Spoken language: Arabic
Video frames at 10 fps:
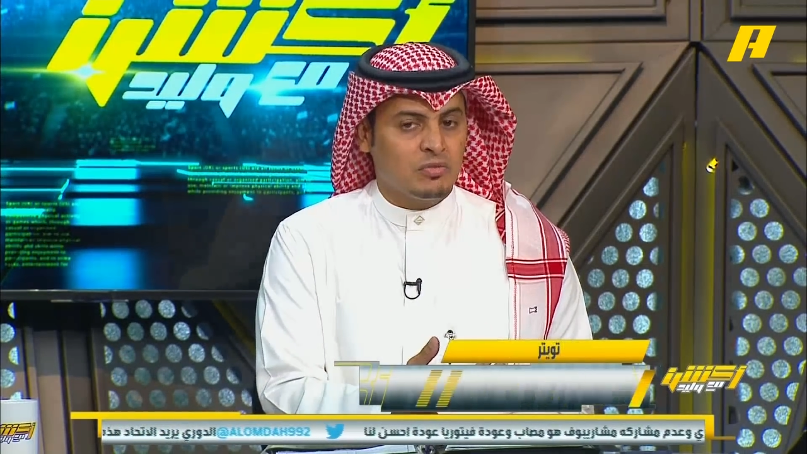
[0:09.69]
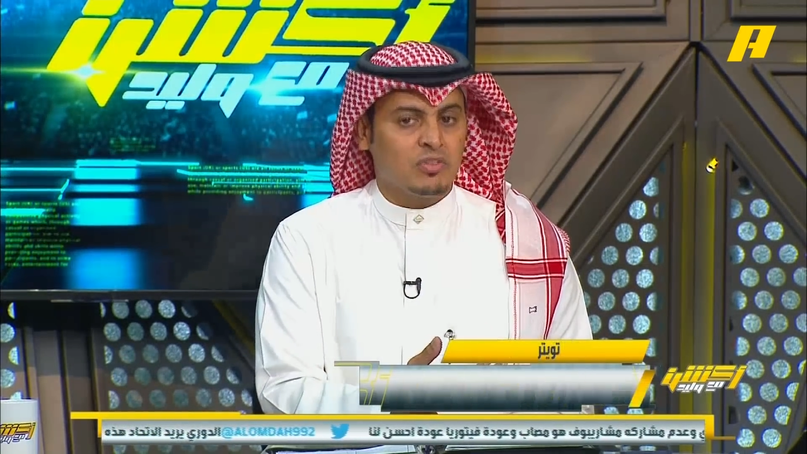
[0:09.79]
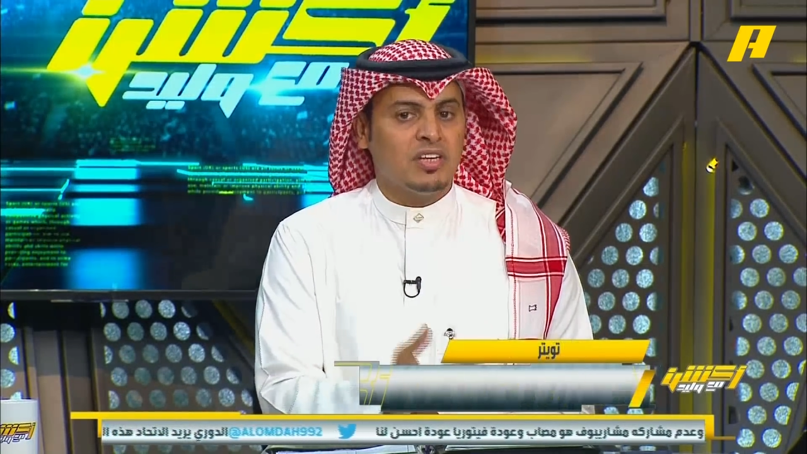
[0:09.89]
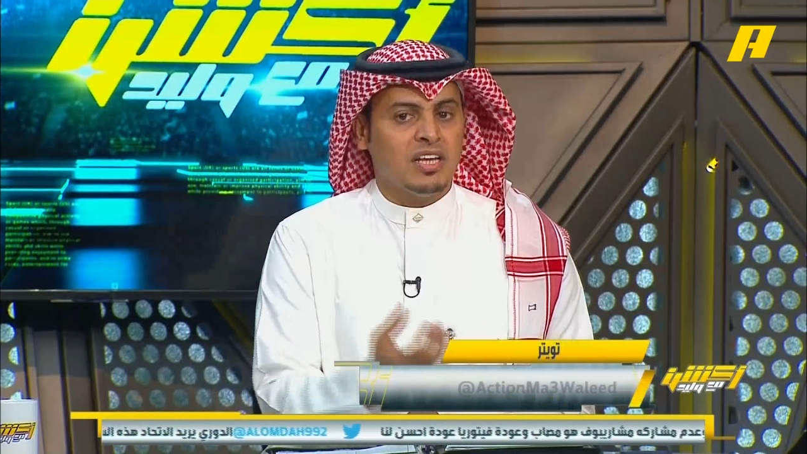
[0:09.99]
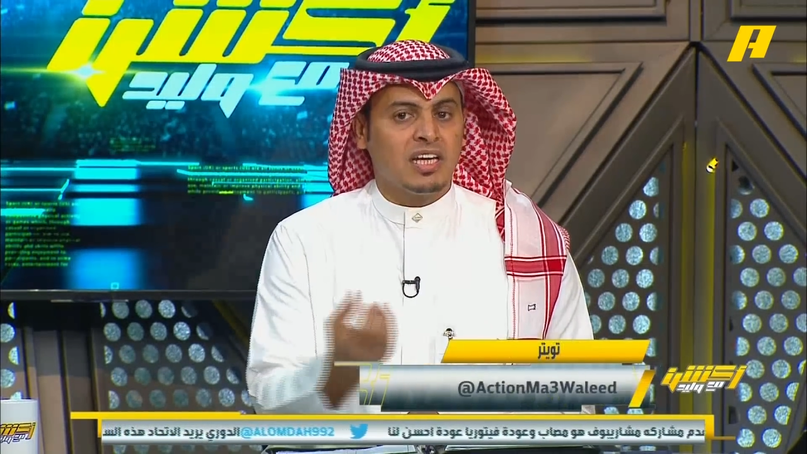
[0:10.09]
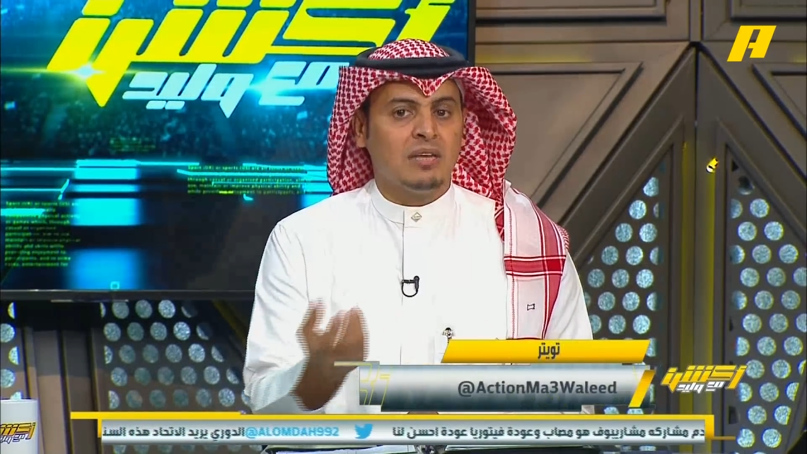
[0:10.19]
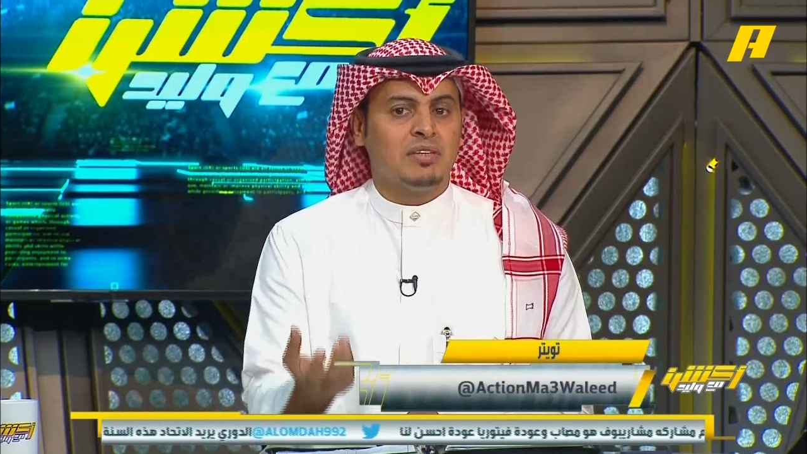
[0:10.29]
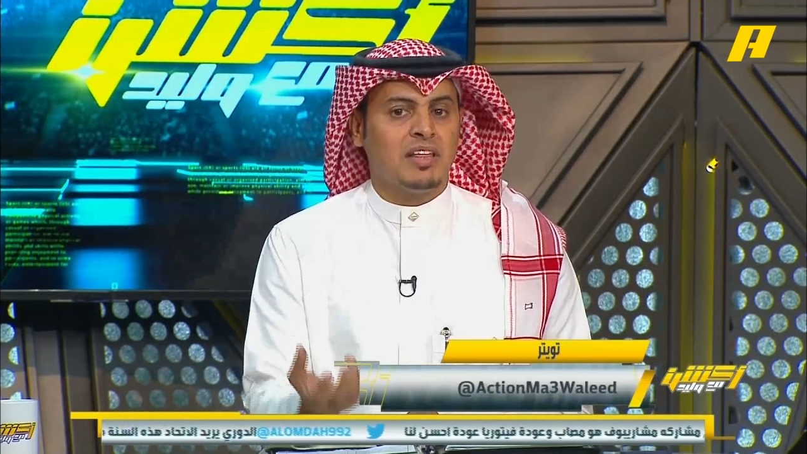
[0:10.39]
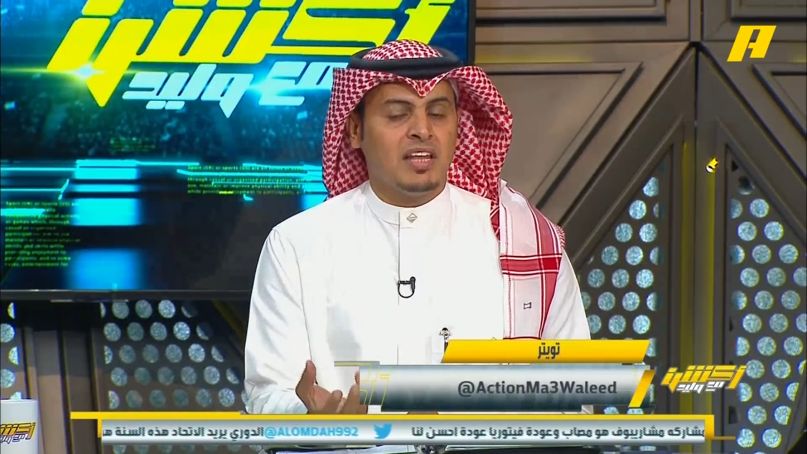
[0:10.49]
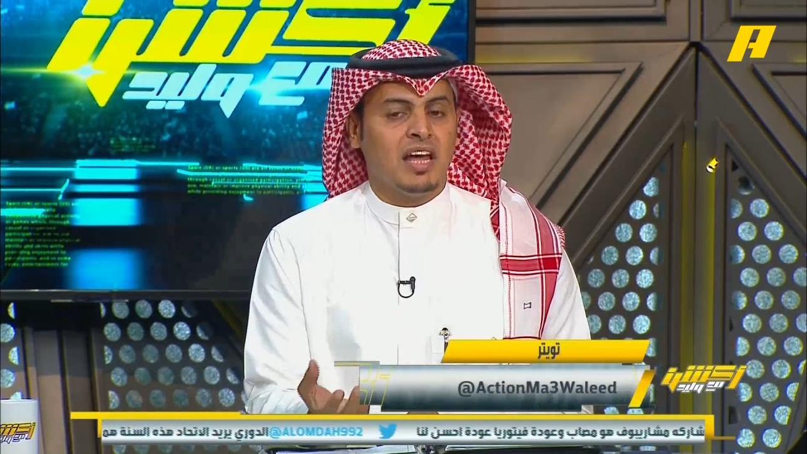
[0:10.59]
توضح لك
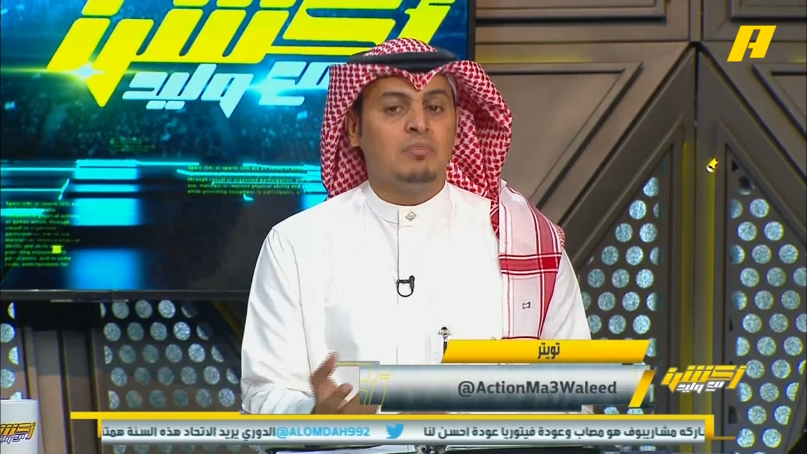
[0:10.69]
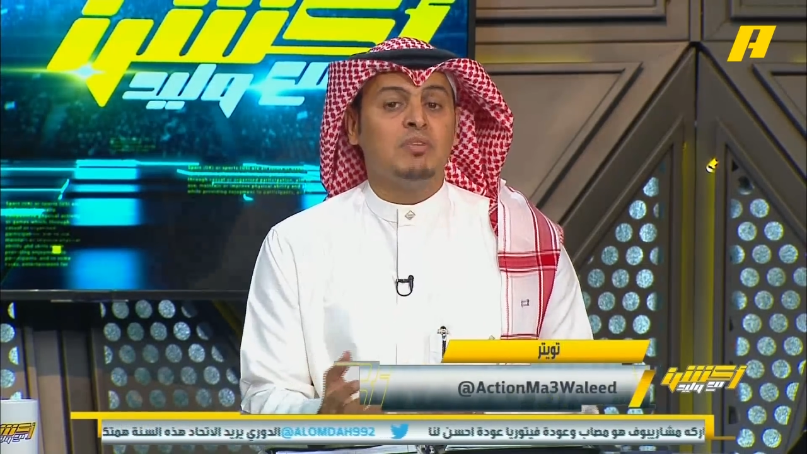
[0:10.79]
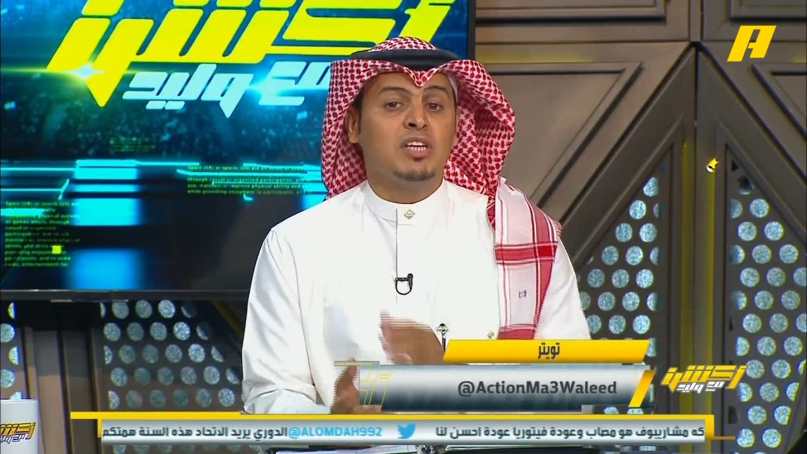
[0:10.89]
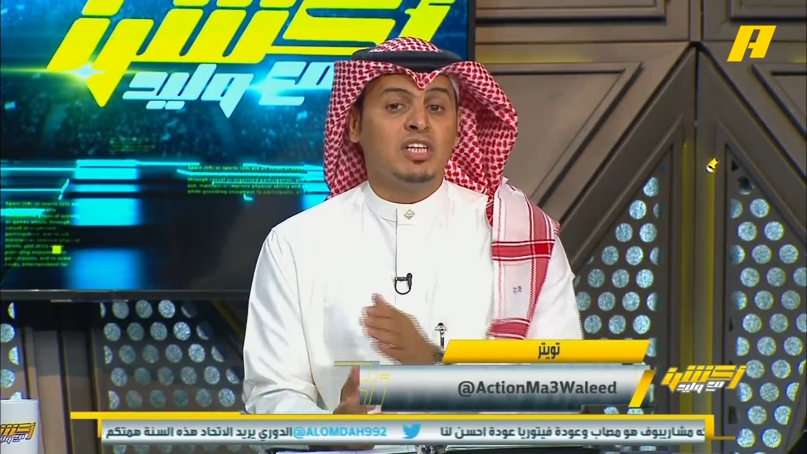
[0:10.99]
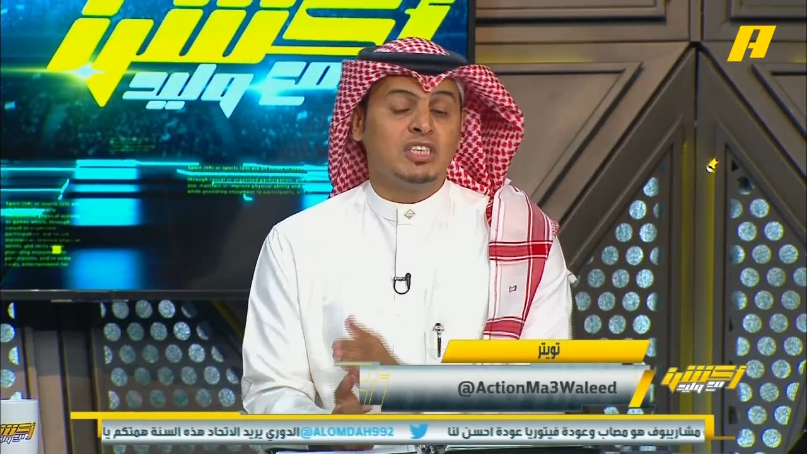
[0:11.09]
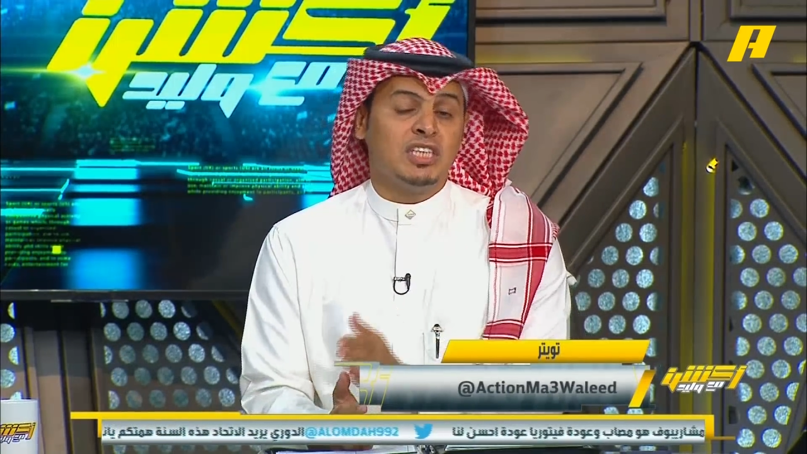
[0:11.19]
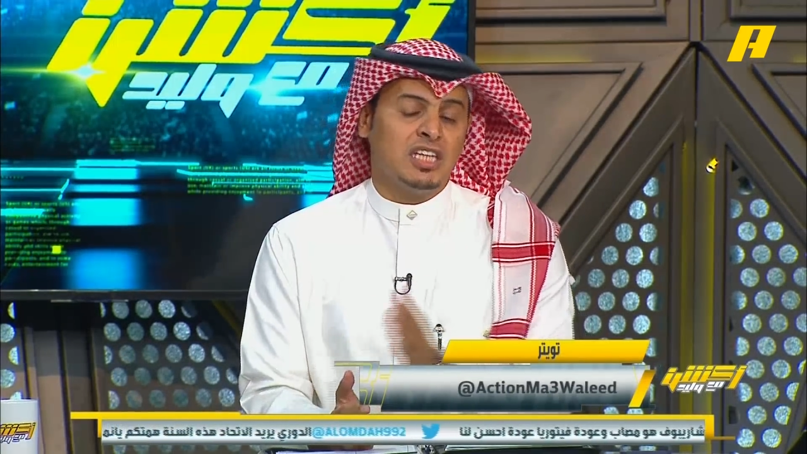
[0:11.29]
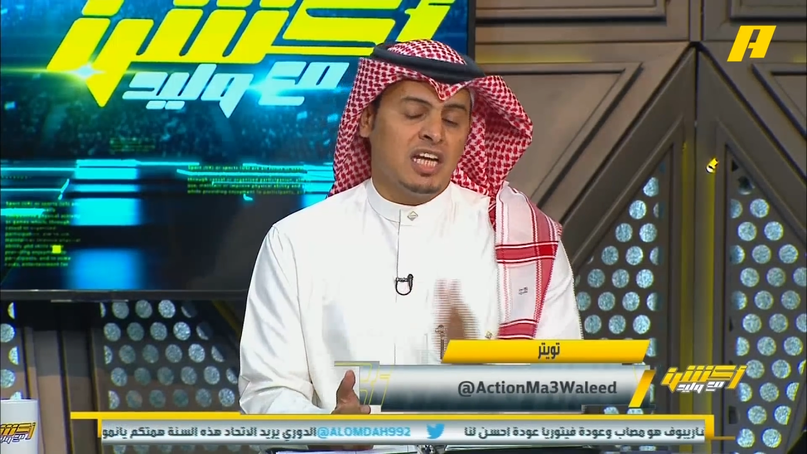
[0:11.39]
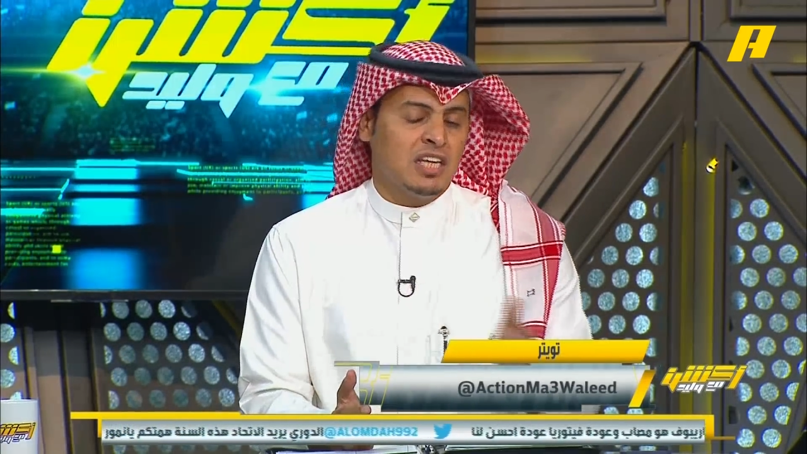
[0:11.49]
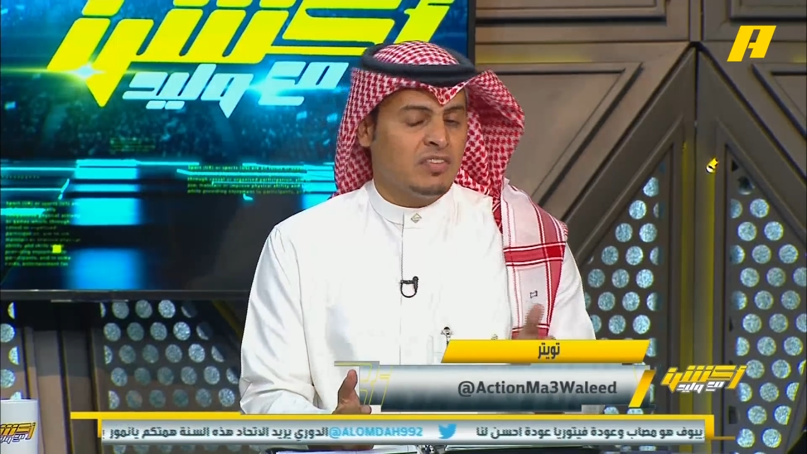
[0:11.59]
قيمه هذا اللاعب من
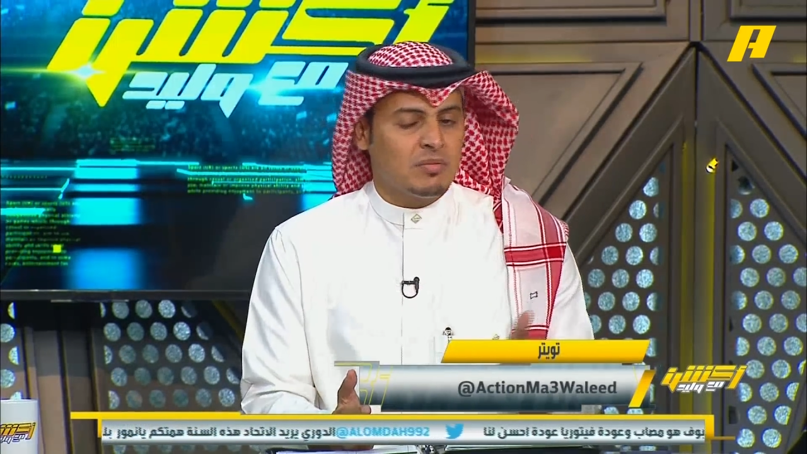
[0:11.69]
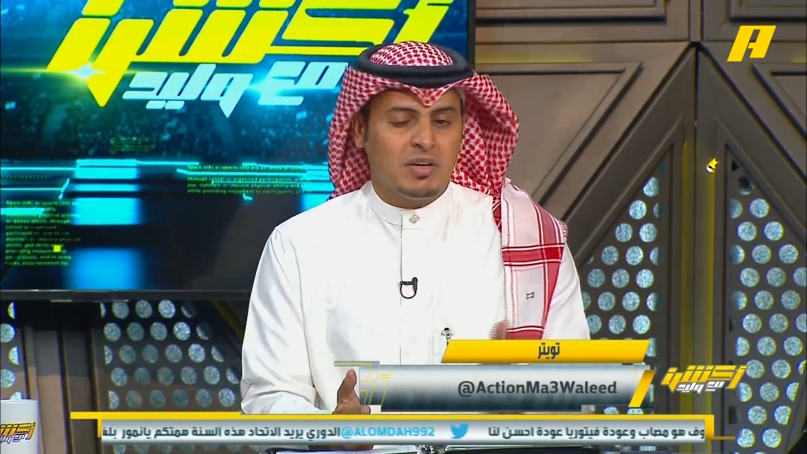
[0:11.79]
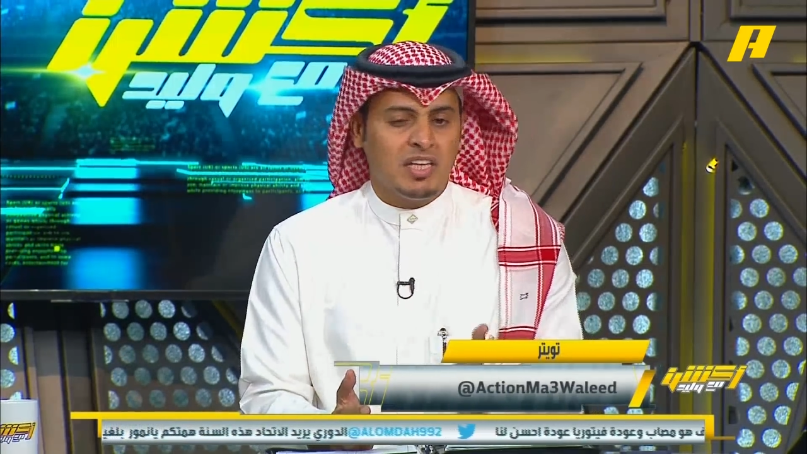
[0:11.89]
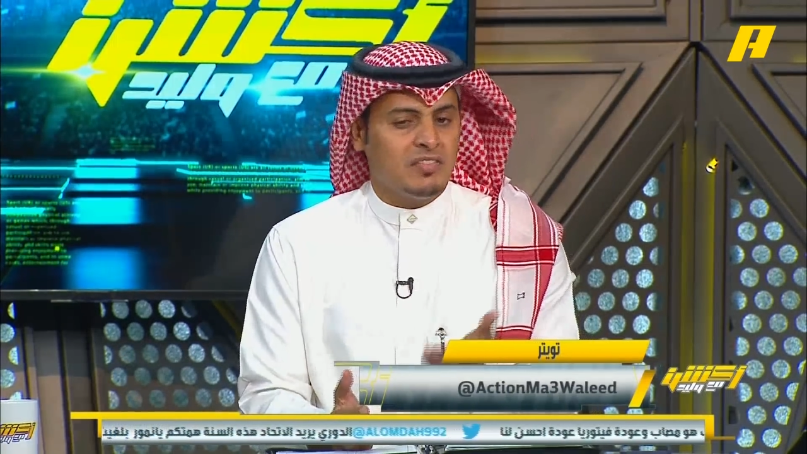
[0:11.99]
20 هدف اربع اهداف